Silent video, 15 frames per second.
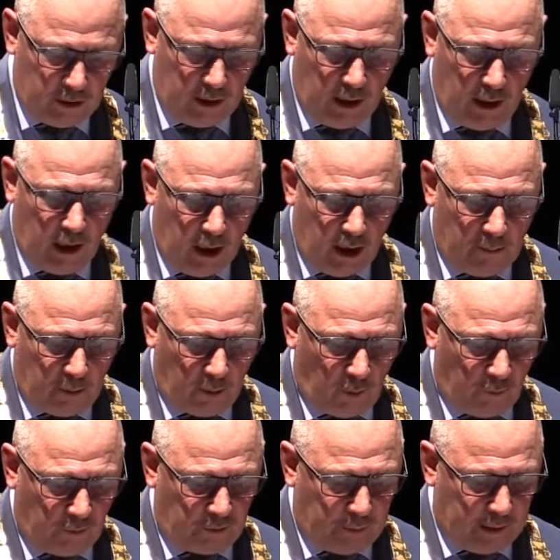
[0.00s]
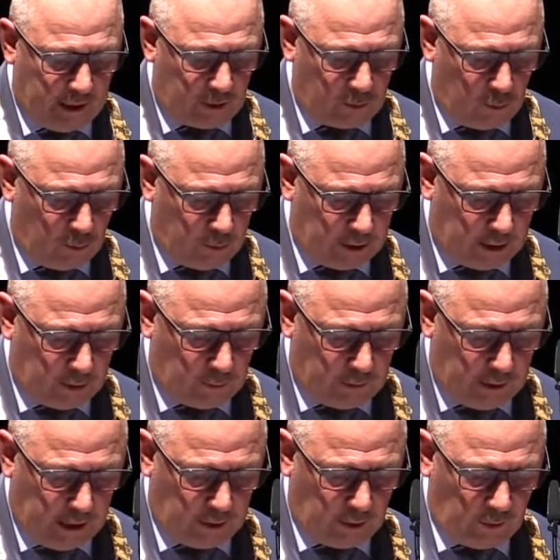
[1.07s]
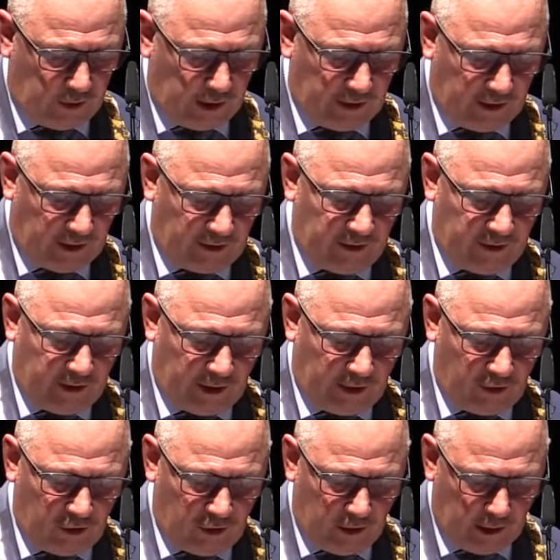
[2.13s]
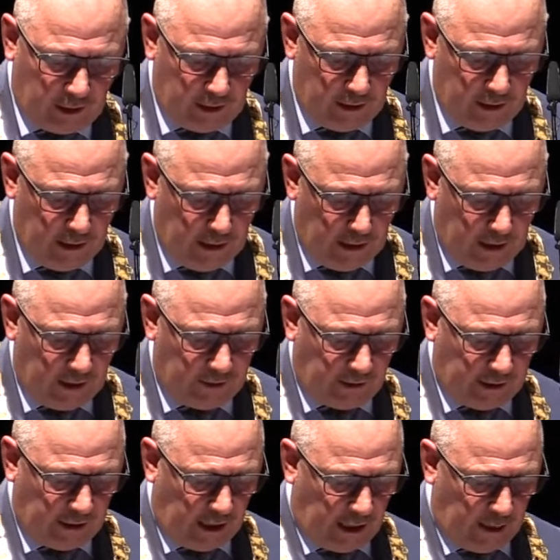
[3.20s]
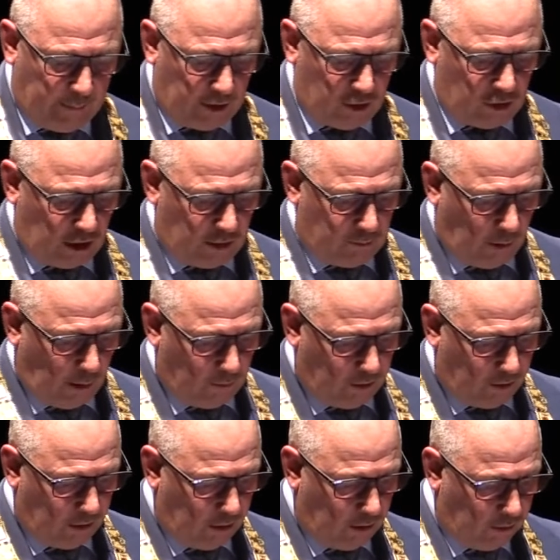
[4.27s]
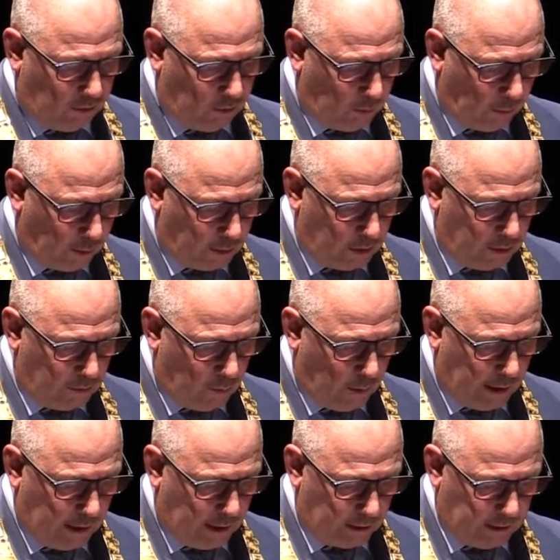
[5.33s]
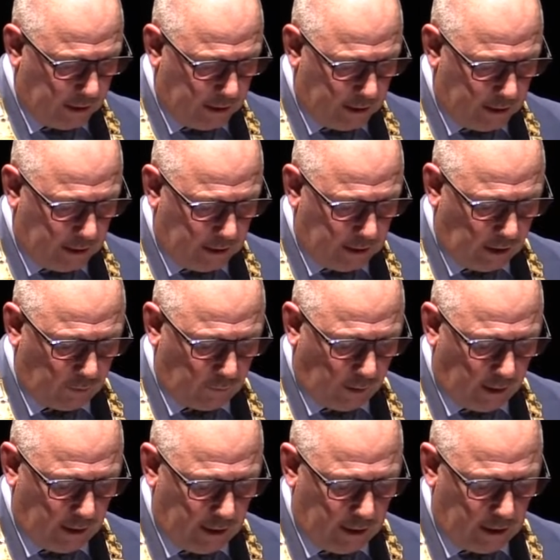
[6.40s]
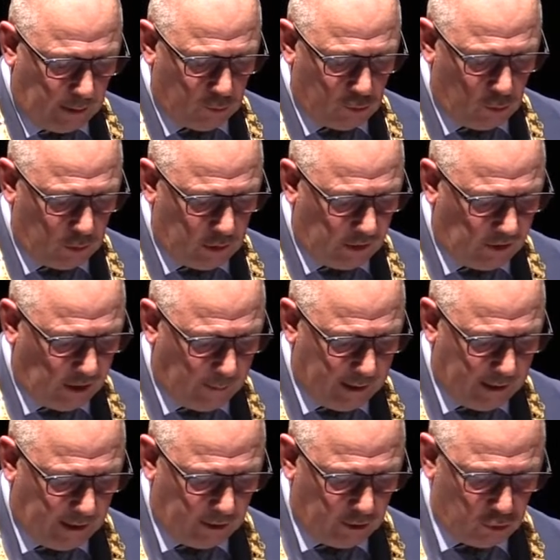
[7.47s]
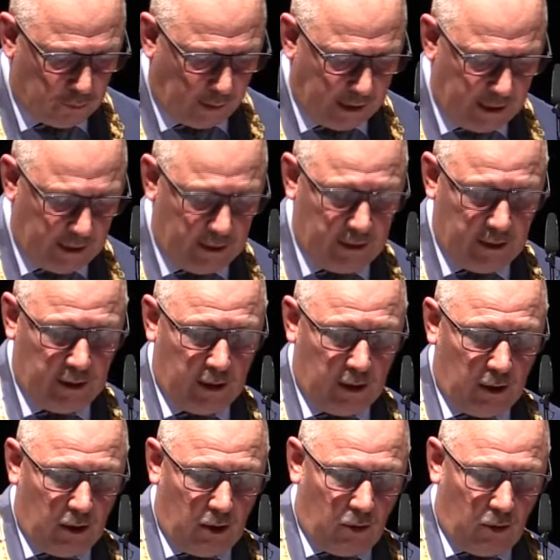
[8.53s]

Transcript: München Berufspädagogik und kehrte 1966 in seiner Heimatstadt Worms zurück, wo er nach Tätigkeiten als Fachlehrer am Studienseminar in Speyer